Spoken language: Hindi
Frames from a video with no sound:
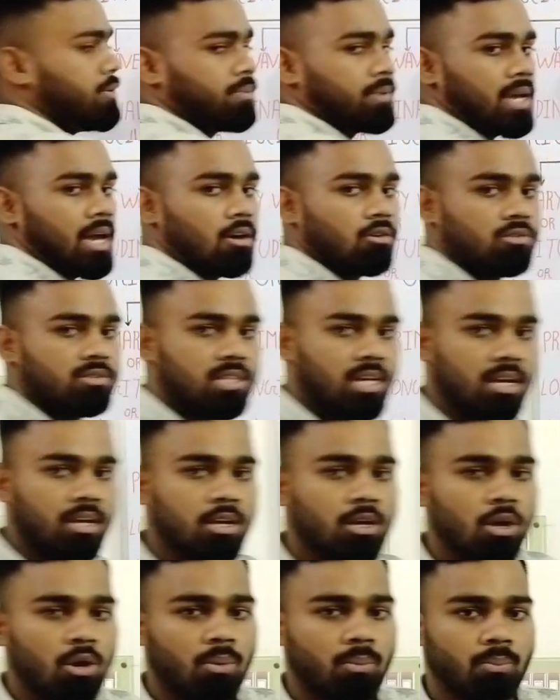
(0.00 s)
वेव क्या होता
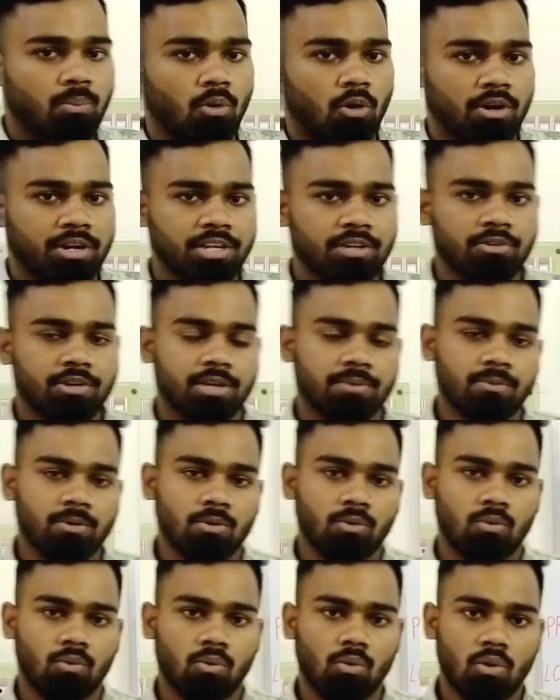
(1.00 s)
है बॉडी वेव
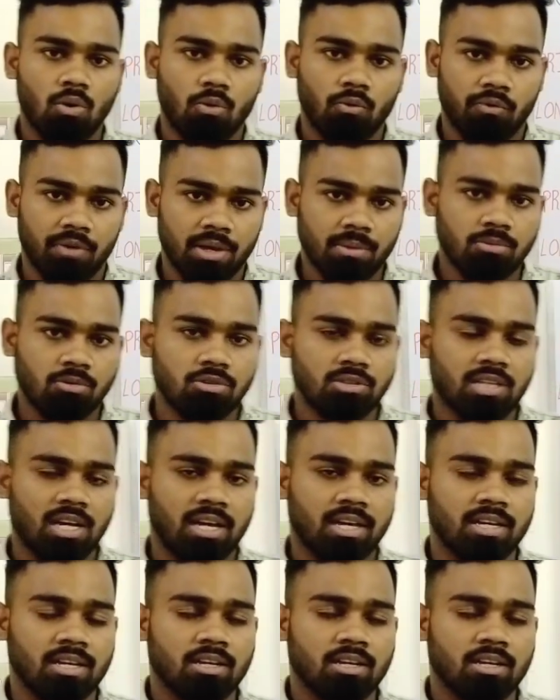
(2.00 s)
वो वेव होता